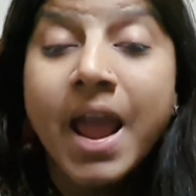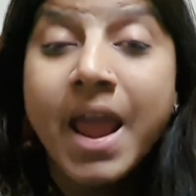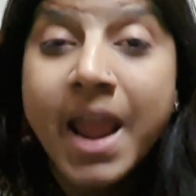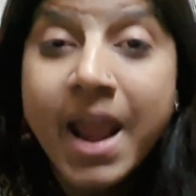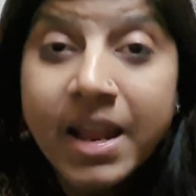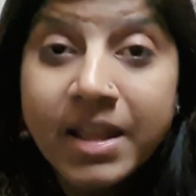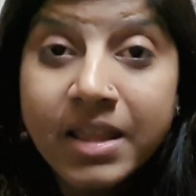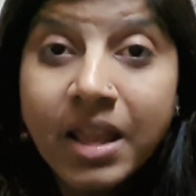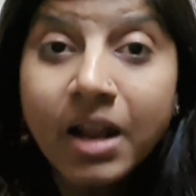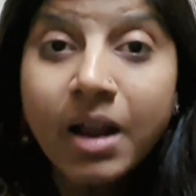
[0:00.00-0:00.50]

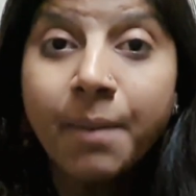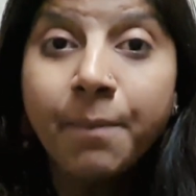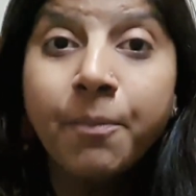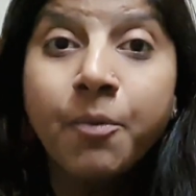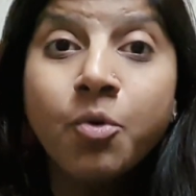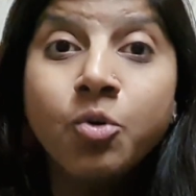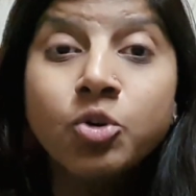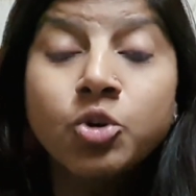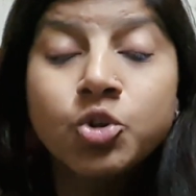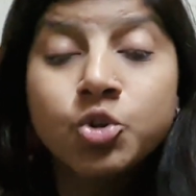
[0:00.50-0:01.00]
एकता
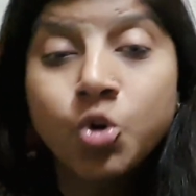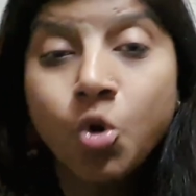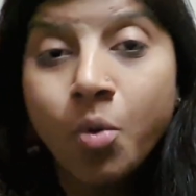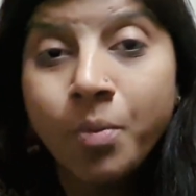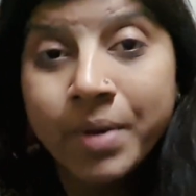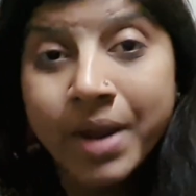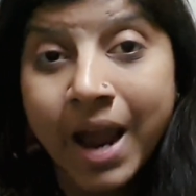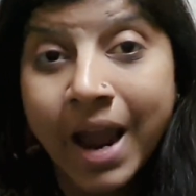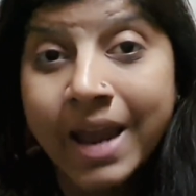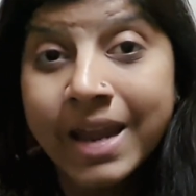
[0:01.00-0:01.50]
कपूर शो
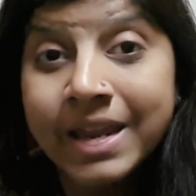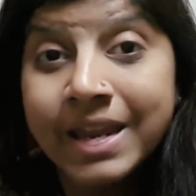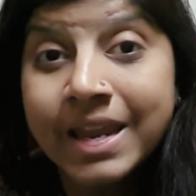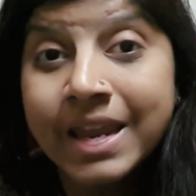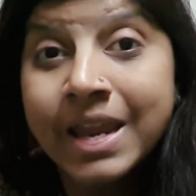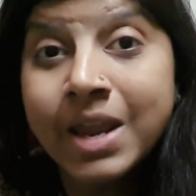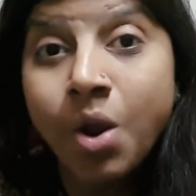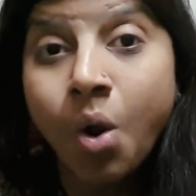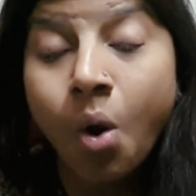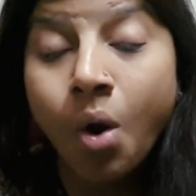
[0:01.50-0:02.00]
में
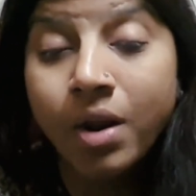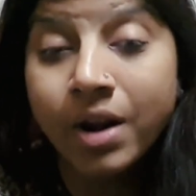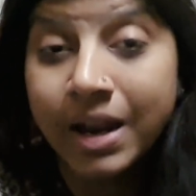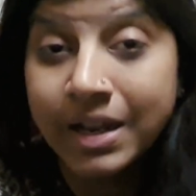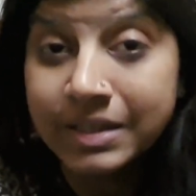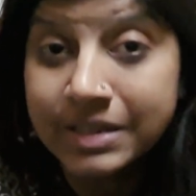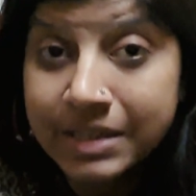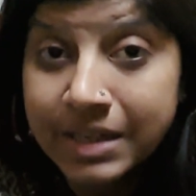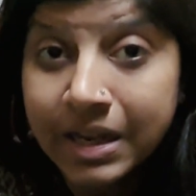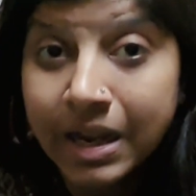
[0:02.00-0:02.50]
आएंगी और
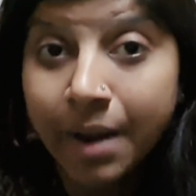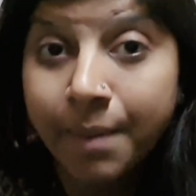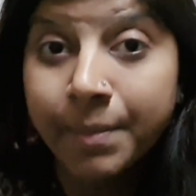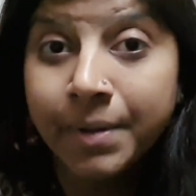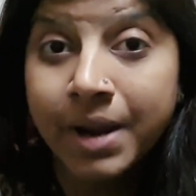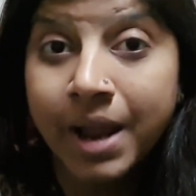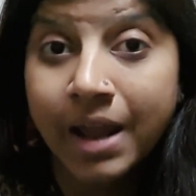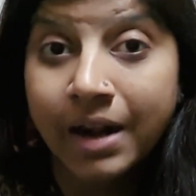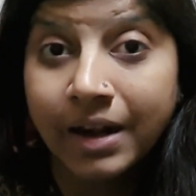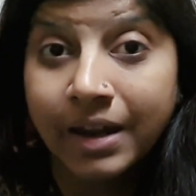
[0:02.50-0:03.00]
ऐसी
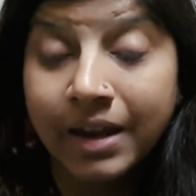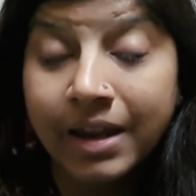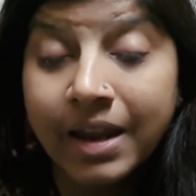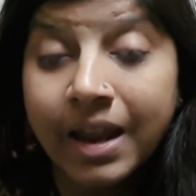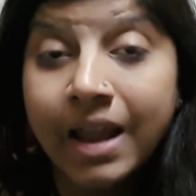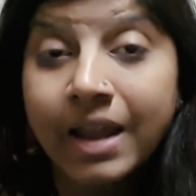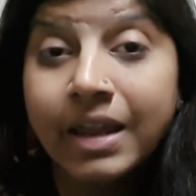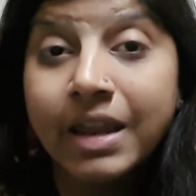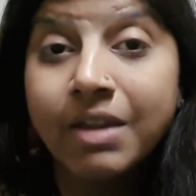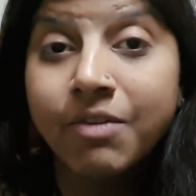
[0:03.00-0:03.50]
खबरें आ रही
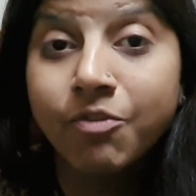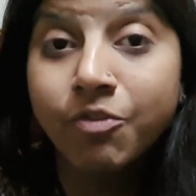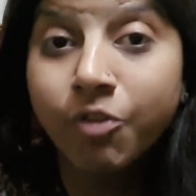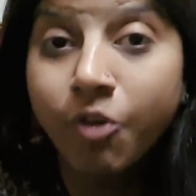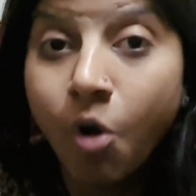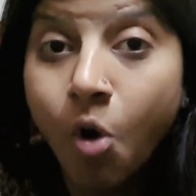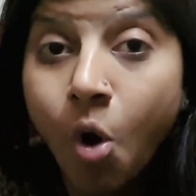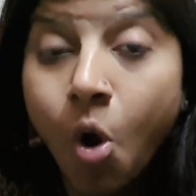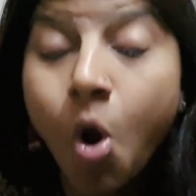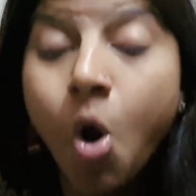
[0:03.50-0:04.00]
हैं कि
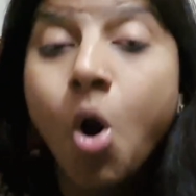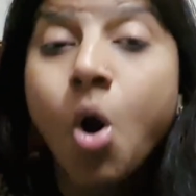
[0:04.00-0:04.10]
वो